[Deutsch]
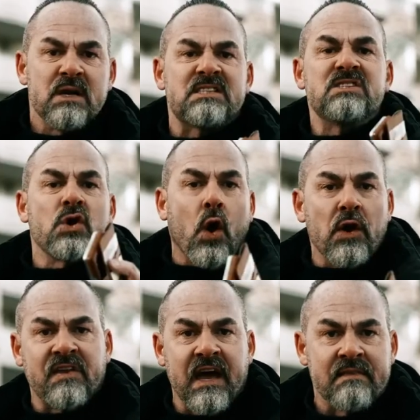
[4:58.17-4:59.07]
müssten
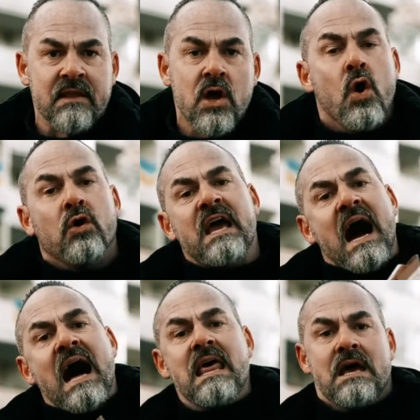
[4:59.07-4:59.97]
zurücktreten. Und
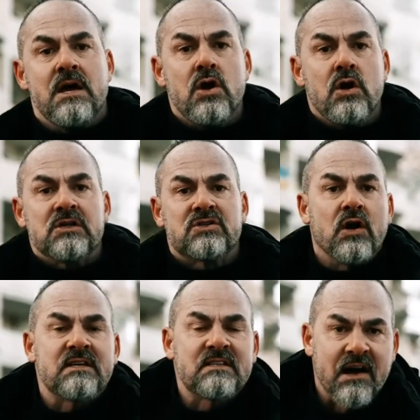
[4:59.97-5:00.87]
ihr alle
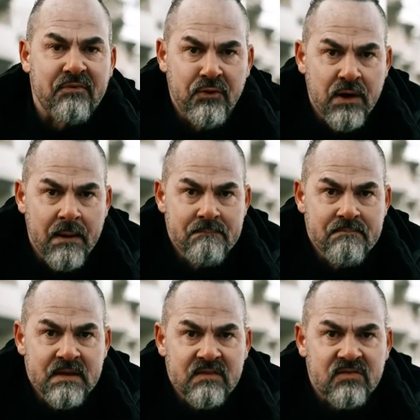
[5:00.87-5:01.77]
solltet dafür
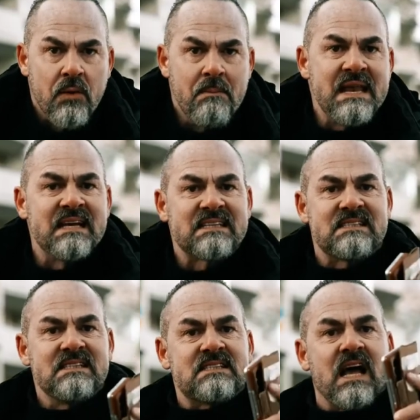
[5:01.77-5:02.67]

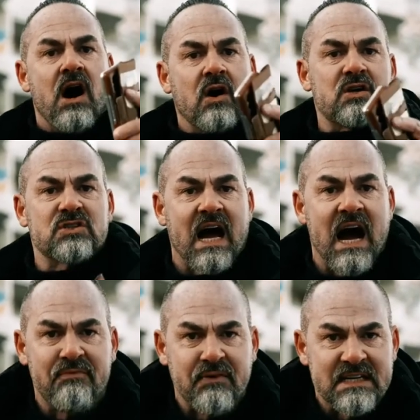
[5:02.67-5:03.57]
zumindest auch
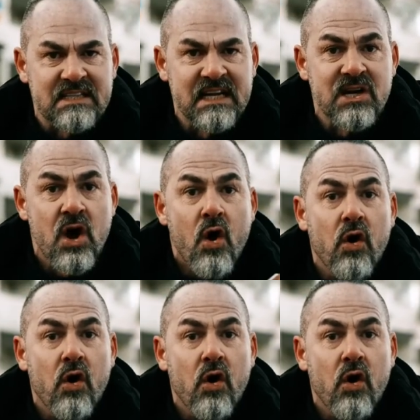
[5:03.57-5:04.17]
strafrechtlich